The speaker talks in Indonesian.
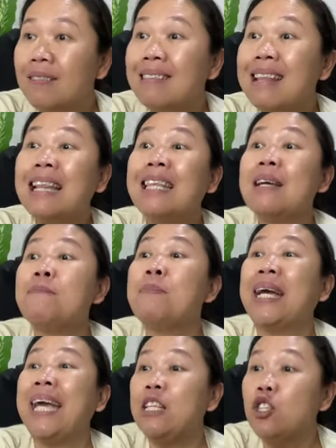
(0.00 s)
nanti
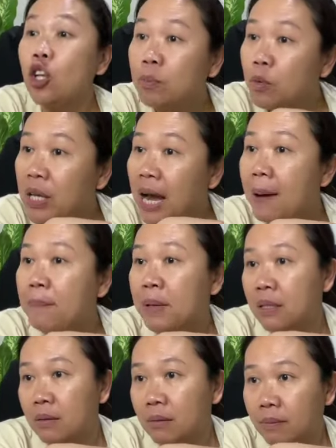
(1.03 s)
bekecotmu yang
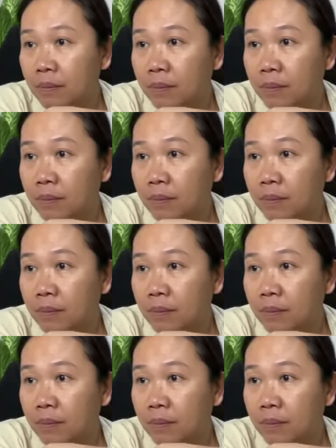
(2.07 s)
habis.